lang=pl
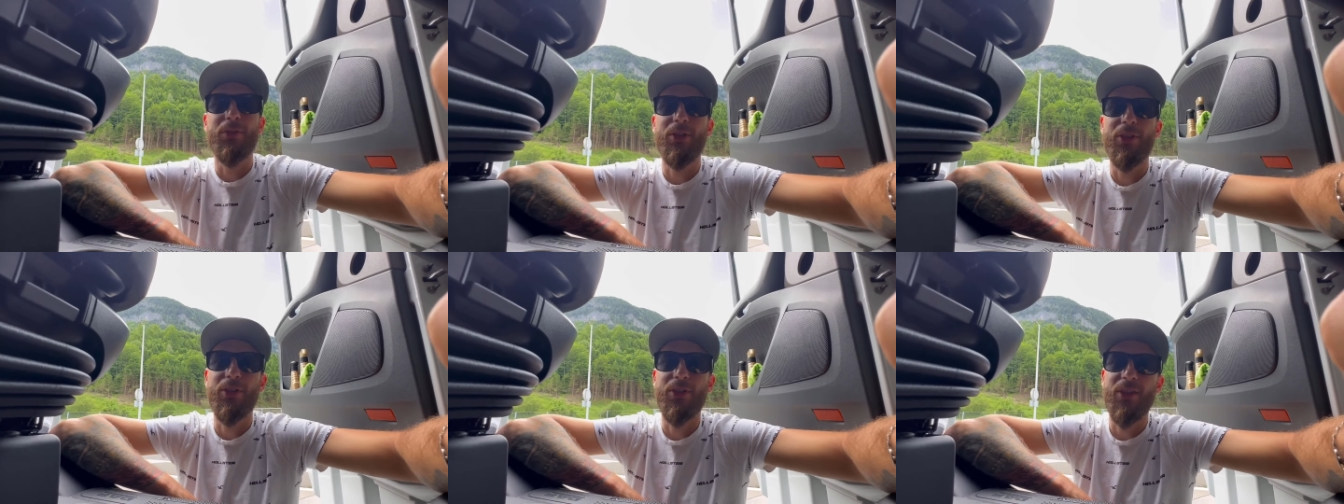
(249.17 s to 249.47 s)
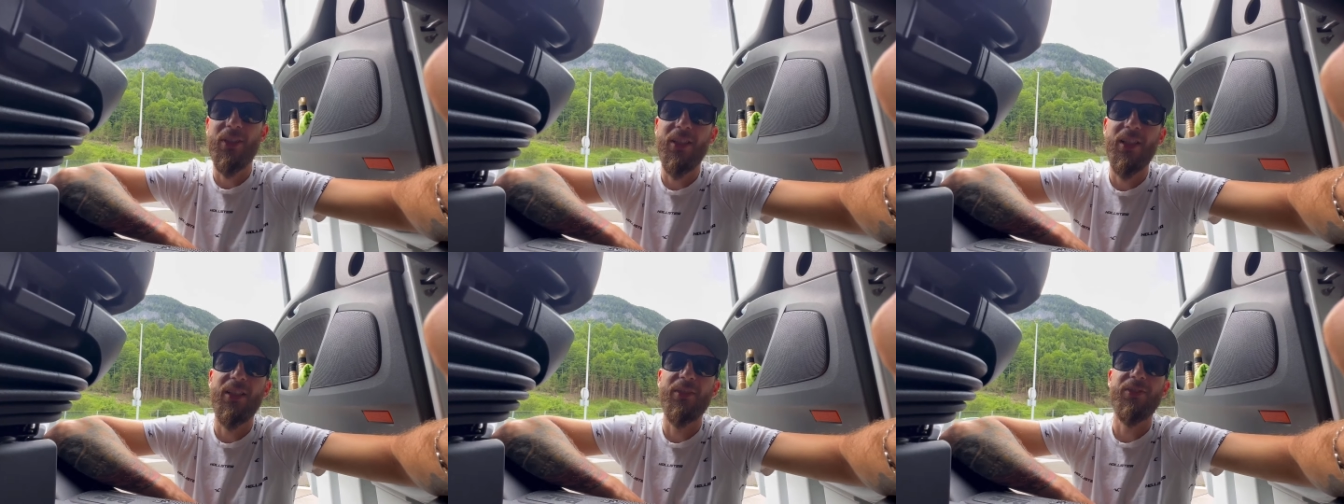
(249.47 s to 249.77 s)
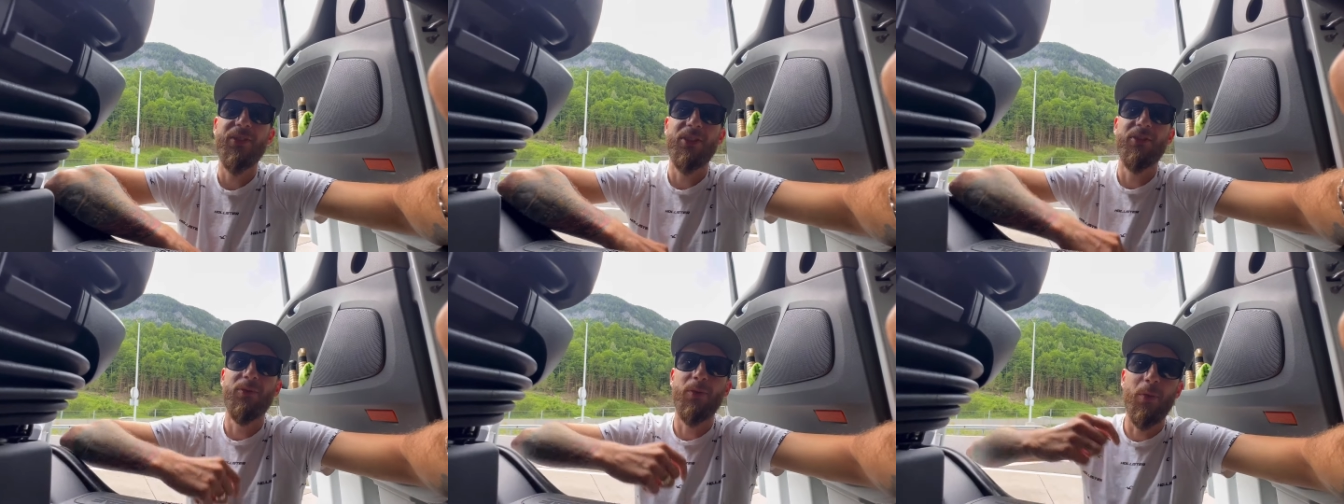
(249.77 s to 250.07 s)
tylko teraz
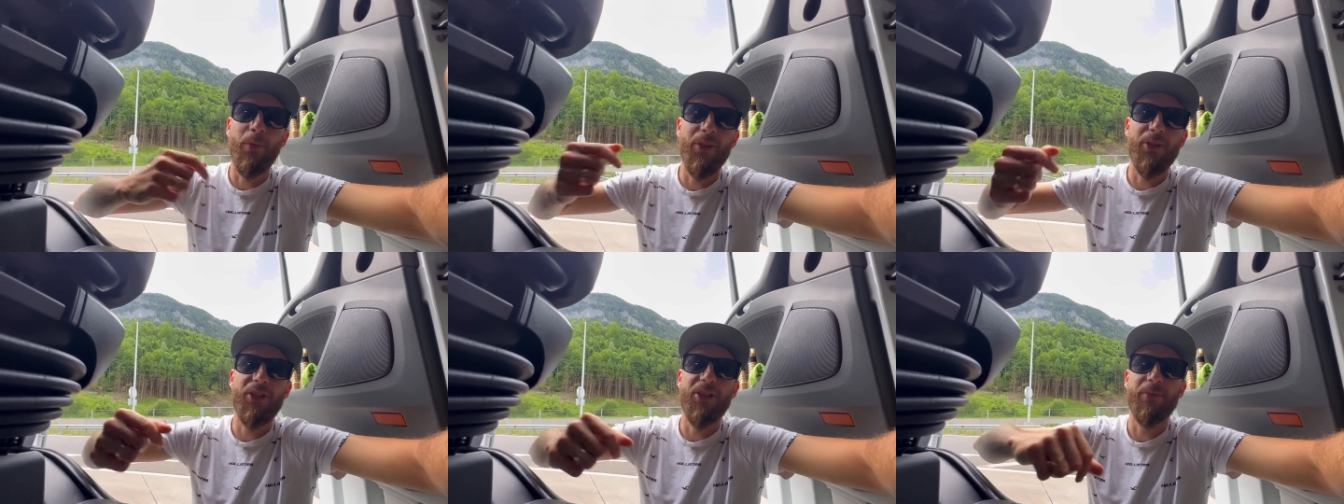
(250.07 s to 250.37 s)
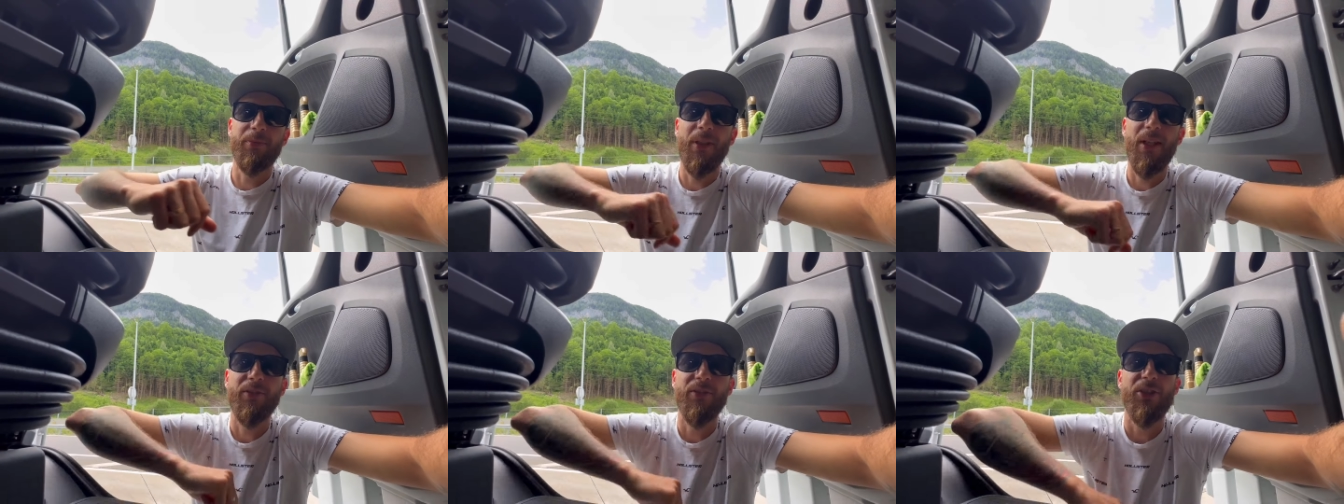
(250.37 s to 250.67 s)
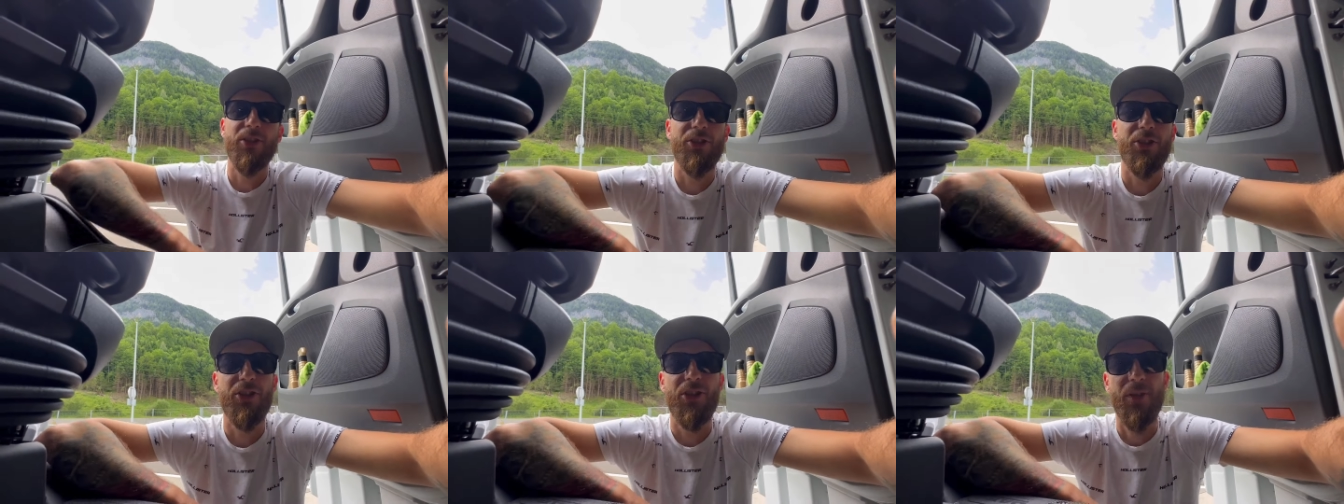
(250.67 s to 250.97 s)
w tym momencie sprawdzę,
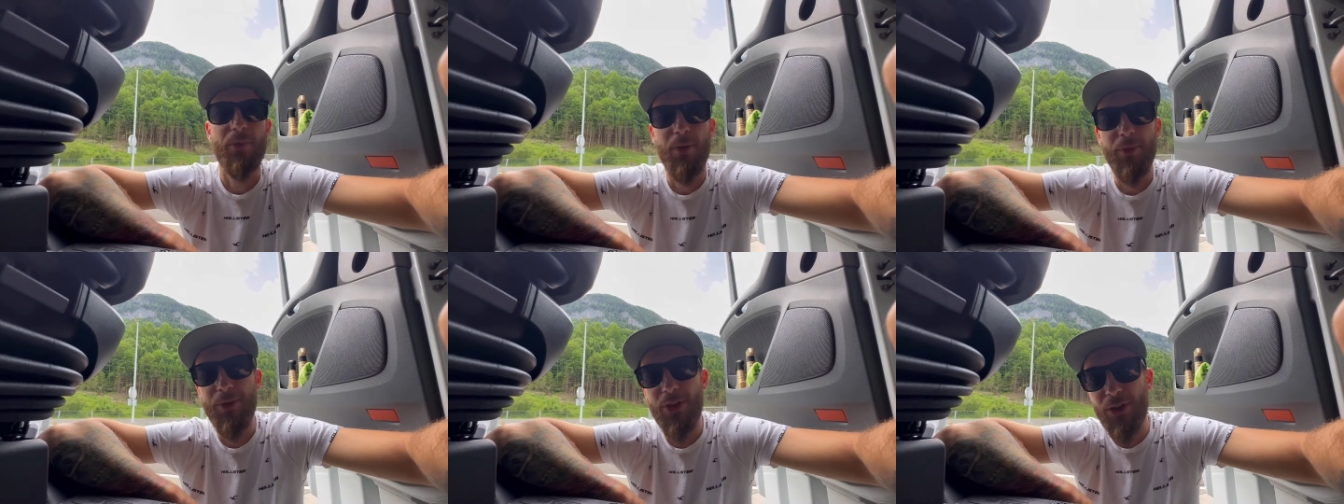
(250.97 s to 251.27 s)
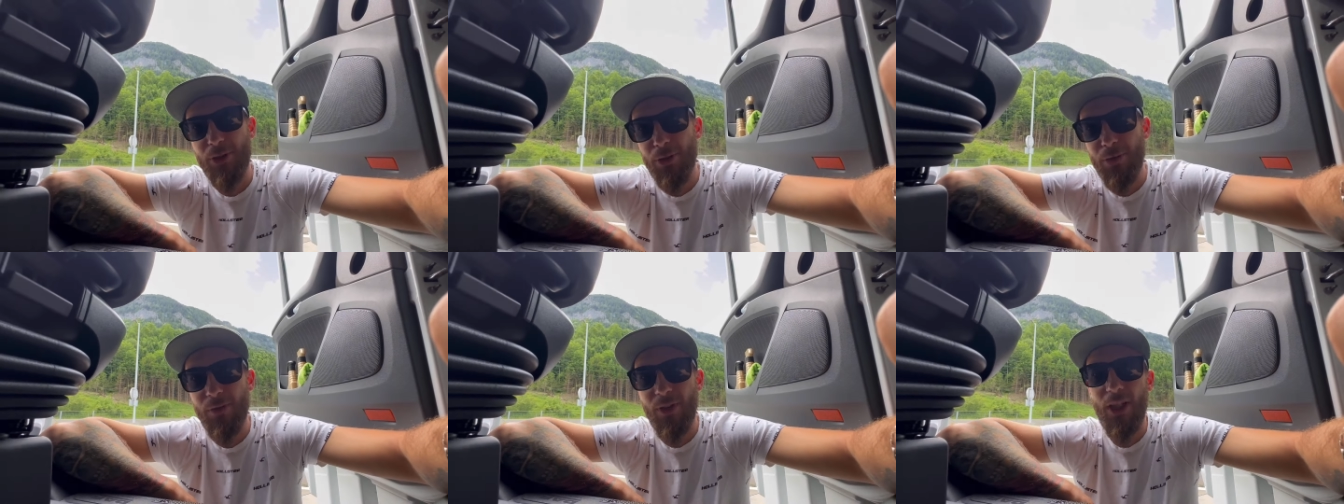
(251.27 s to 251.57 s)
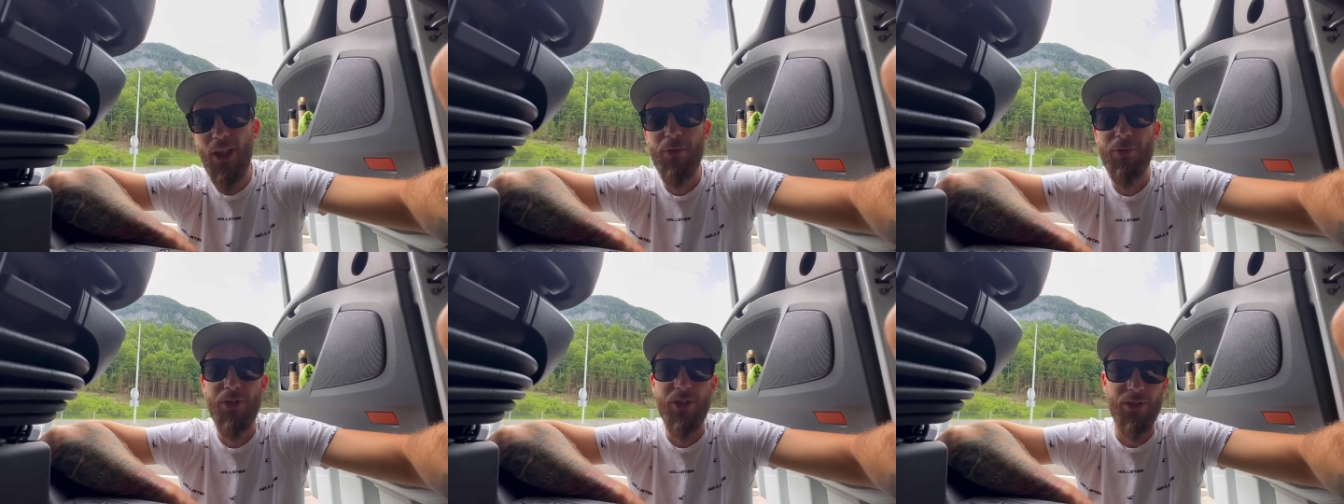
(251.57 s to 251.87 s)
czy się nie
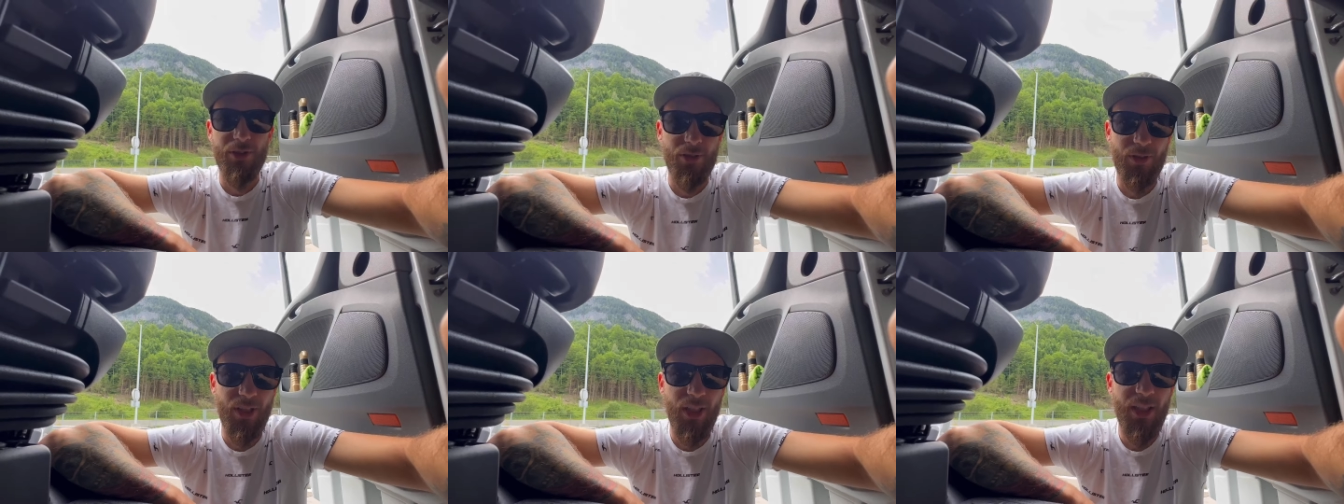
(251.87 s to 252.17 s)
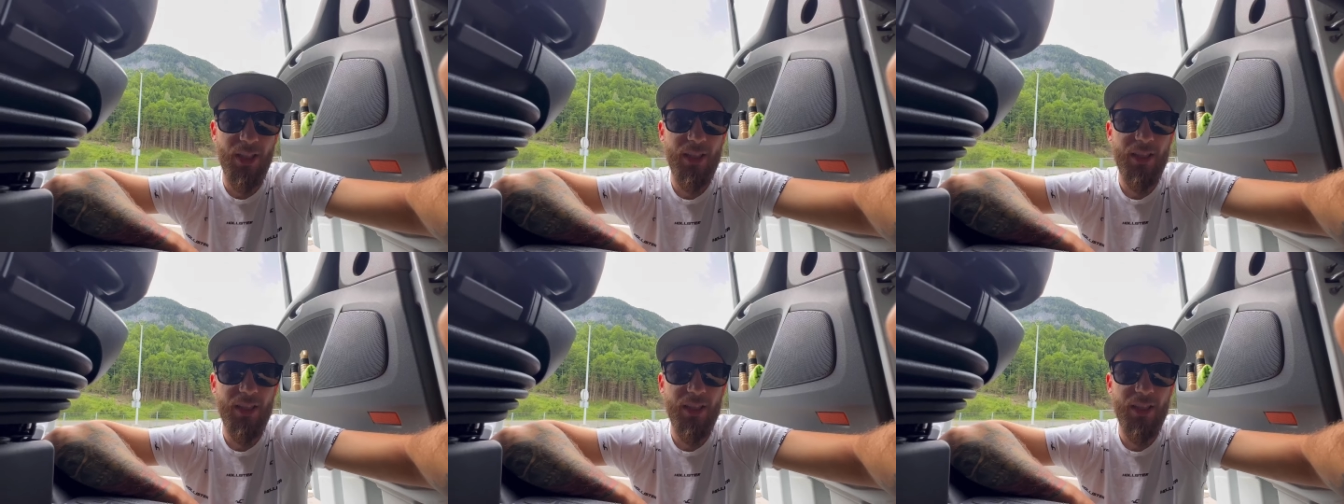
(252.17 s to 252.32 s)
poprzesuwał, czy jest ok.